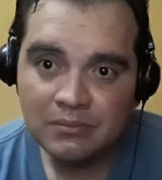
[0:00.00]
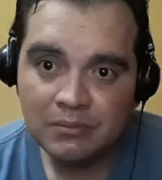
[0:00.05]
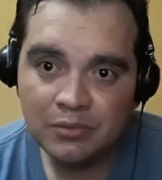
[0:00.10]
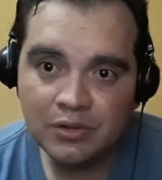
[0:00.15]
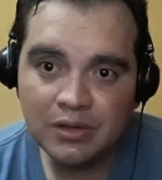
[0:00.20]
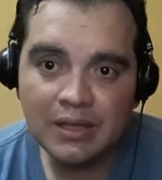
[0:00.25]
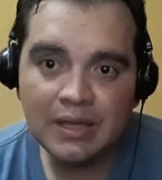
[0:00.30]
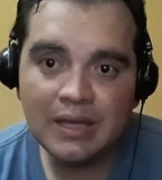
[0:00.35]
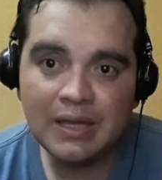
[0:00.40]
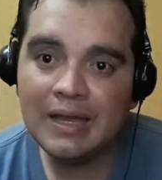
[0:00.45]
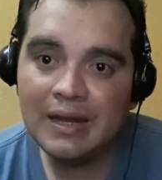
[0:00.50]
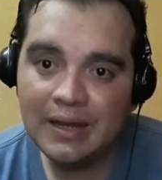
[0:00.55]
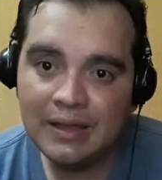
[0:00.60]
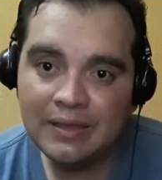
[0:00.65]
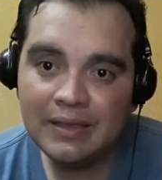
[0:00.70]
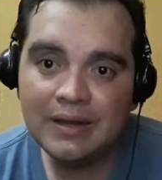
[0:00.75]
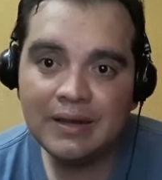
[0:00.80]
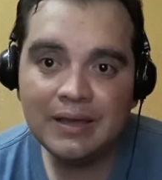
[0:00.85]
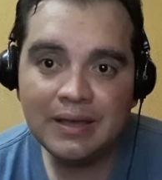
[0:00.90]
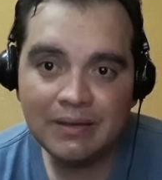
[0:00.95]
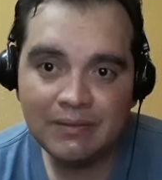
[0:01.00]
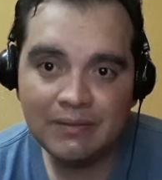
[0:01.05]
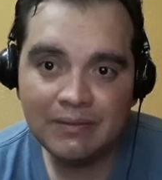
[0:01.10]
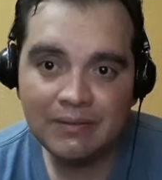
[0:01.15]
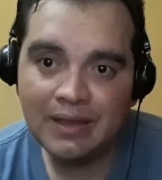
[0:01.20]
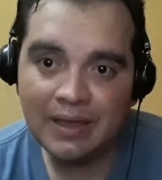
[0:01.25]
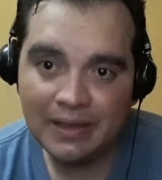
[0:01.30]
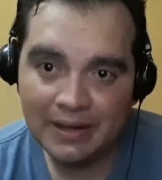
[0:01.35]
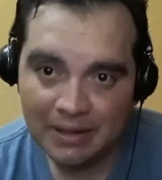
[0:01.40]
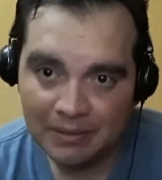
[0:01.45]
porque hay líderes que
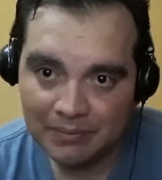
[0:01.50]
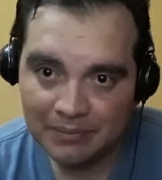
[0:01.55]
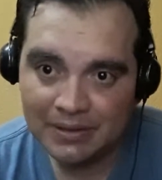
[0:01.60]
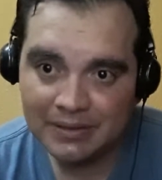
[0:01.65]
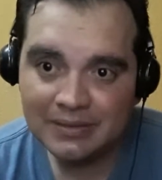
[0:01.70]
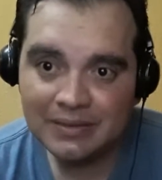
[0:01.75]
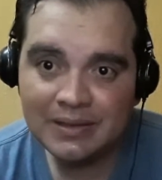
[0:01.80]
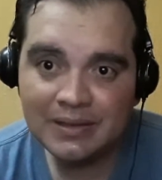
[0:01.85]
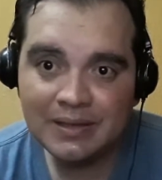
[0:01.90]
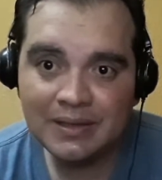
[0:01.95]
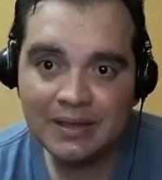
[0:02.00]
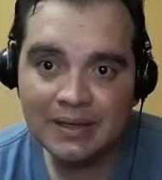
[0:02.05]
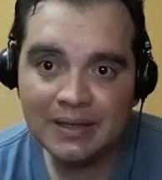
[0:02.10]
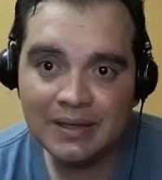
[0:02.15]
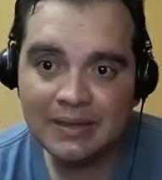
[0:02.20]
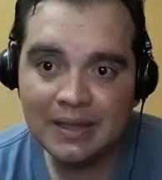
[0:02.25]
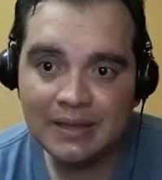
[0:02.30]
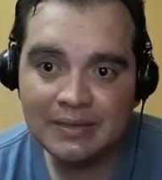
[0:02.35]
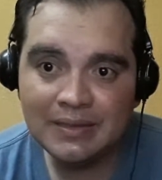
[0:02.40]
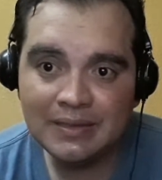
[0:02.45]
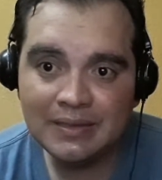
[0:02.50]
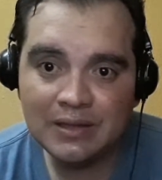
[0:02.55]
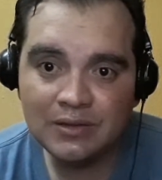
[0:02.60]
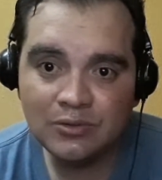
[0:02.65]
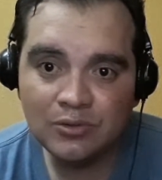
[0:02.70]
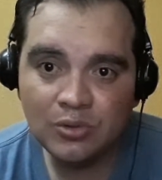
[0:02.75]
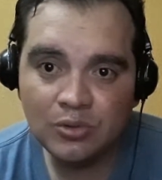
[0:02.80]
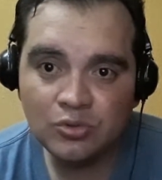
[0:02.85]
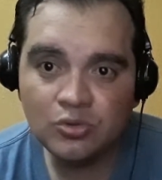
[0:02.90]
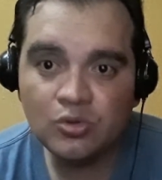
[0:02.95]
verdaderamente están
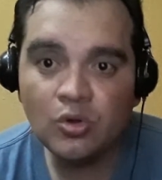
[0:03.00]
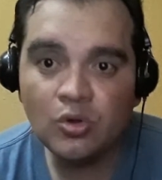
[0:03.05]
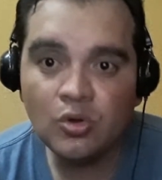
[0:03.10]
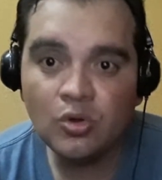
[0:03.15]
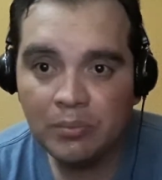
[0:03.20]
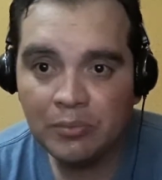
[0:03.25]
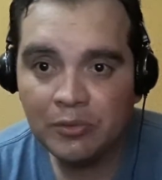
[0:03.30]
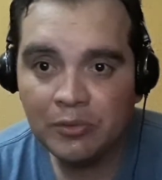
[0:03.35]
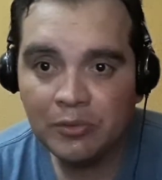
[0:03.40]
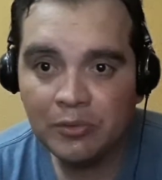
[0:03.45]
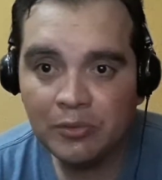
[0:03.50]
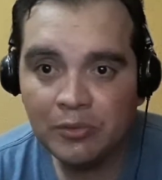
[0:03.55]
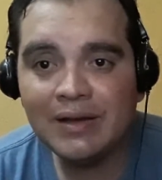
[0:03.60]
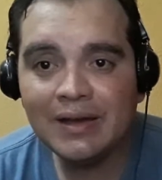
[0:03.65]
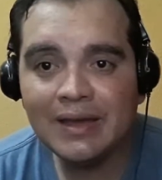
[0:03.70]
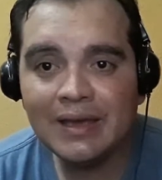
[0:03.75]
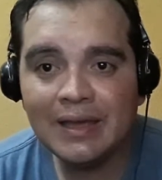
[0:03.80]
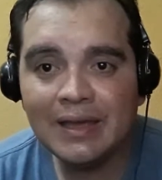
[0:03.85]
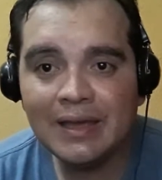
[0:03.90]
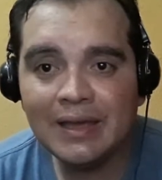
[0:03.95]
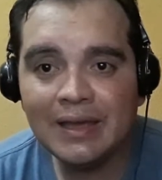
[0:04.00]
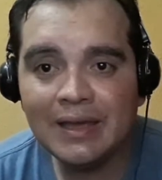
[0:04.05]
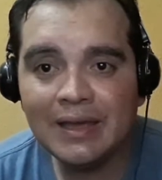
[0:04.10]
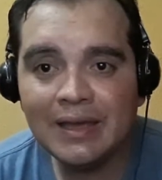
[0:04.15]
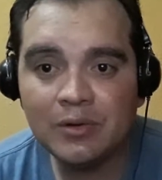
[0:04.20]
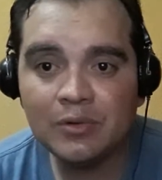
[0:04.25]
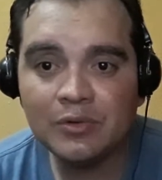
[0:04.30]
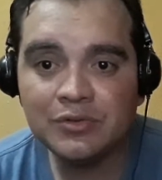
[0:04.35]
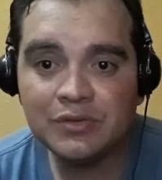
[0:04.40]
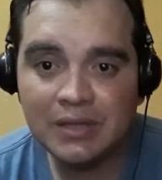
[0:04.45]
dando todo por el Evangelio,
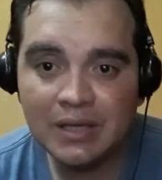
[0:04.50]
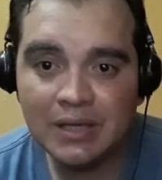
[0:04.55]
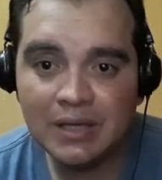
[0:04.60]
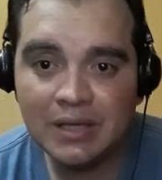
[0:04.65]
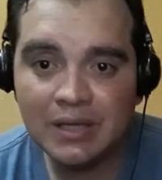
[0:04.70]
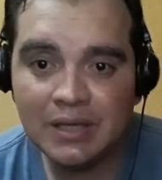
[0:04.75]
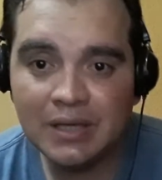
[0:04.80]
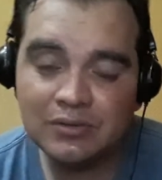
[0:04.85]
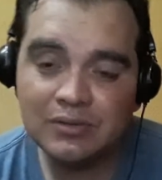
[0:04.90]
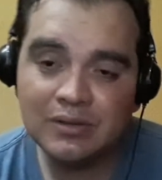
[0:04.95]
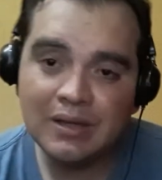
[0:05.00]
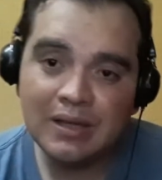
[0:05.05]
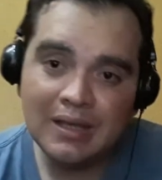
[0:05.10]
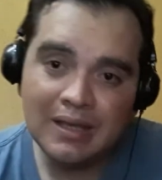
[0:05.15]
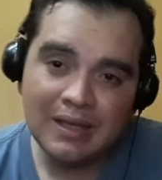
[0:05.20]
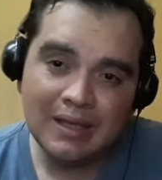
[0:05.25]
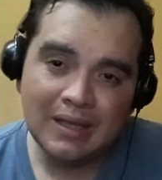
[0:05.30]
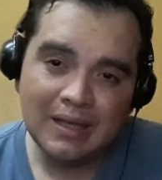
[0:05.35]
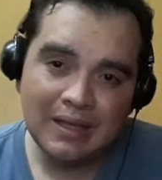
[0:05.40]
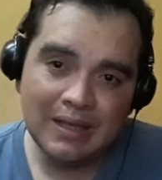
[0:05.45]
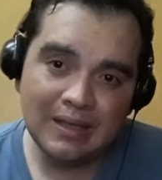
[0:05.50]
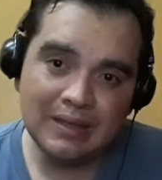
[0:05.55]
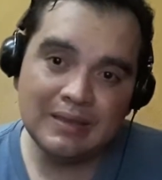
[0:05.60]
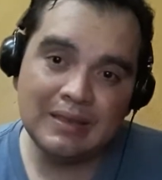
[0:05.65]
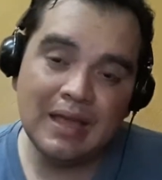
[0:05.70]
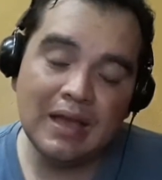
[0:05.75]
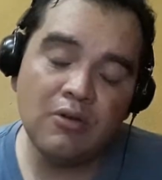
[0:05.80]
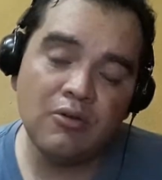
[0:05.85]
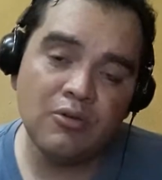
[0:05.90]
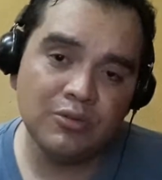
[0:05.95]
pero ciertos
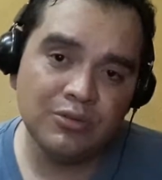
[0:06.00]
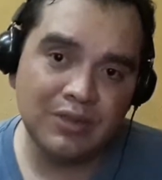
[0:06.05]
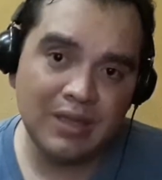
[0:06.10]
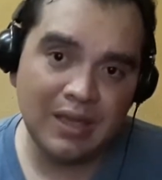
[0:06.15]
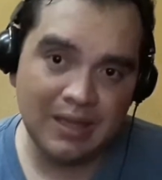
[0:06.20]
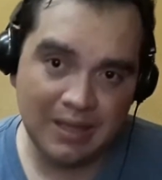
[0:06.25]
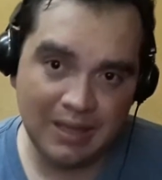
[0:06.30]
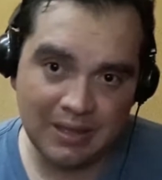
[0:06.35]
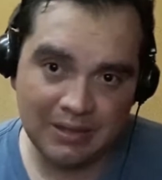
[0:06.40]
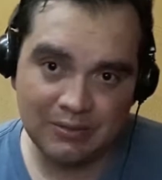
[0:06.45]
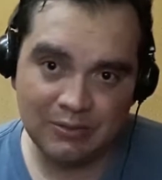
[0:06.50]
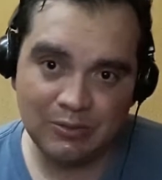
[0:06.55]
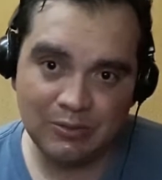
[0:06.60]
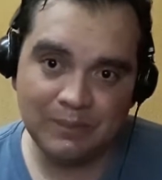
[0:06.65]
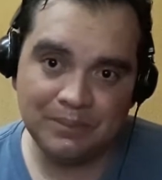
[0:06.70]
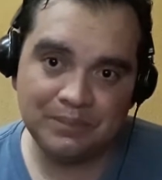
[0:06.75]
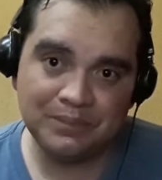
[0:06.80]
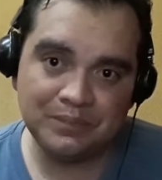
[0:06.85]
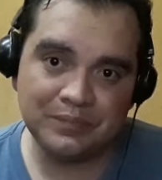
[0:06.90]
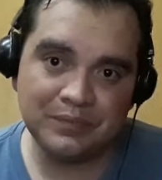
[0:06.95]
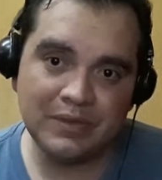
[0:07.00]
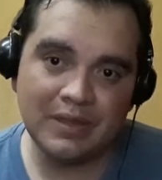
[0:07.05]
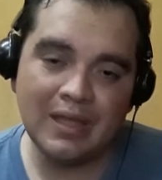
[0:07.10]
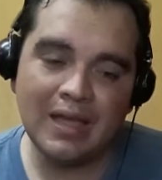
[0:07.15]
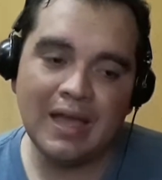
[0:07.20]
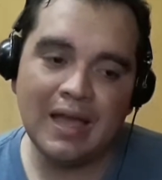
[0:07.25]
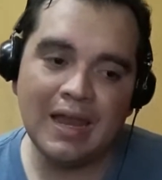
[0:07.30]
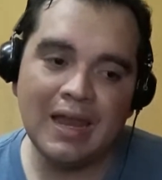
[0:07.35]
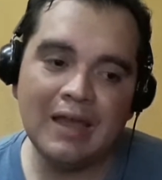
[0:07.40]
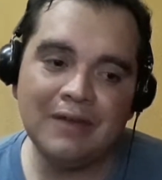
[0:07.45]
están contagiando
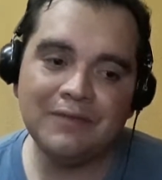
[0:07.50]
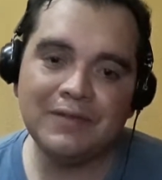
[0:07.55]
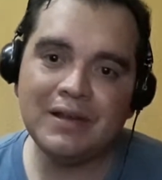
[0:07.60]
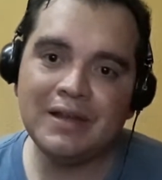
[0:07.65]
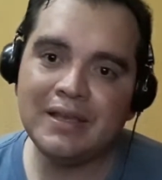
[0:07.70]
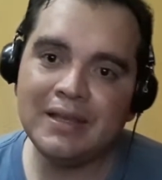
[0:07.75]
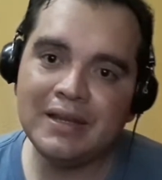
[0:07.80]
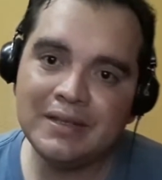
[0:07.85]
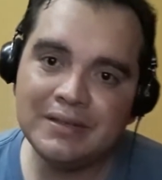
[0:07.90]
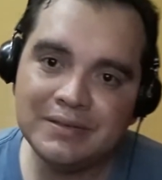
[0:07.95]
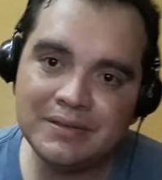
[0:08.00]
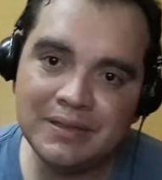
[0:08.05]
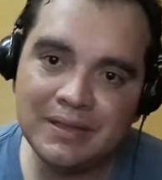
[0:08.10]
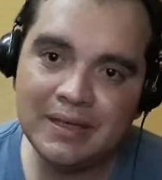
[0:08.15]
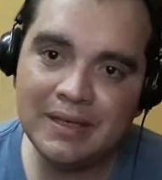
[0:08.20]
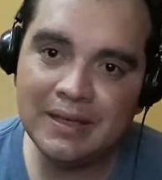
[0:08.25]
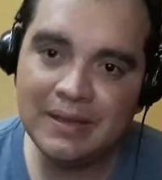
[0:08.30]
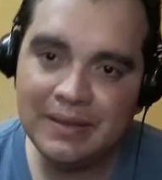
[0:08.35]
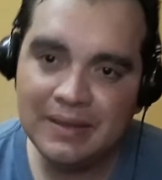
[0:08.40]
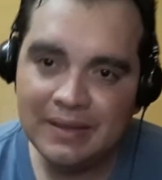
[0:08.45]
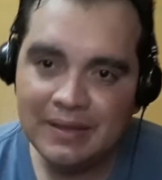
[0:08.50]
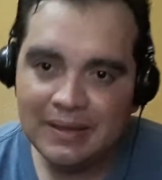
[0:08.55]
a la feligresía